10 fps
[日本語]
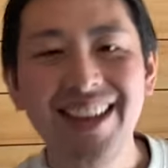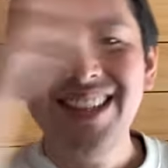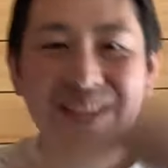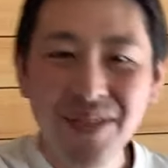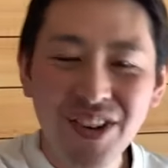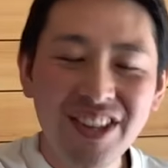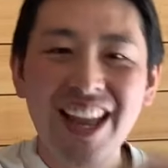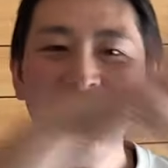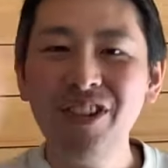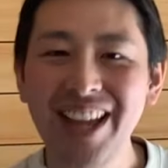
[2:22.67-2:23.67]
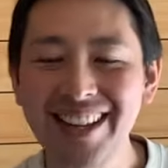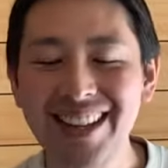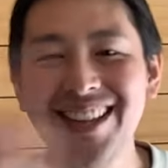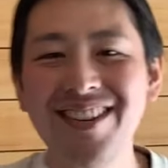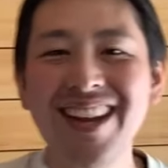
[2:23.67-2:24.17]
質問して、答え
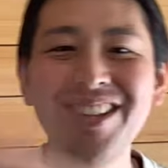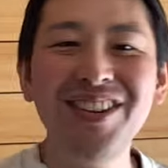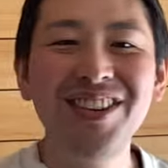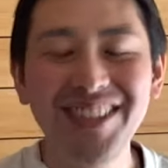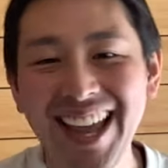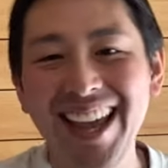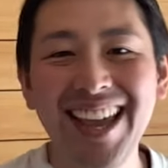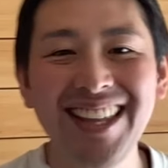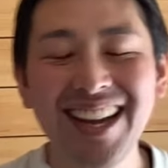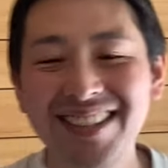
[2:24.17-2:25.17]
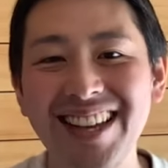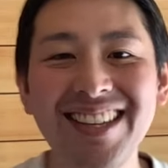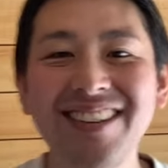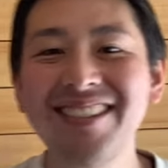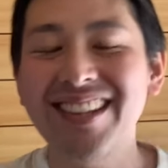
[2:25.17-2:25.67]
てっていうやりとりをね、えー、たくさんし
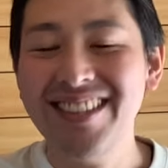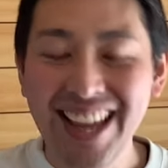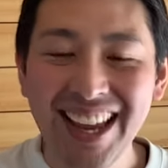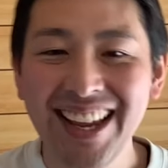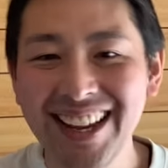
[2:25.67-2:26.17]
ていくんですね。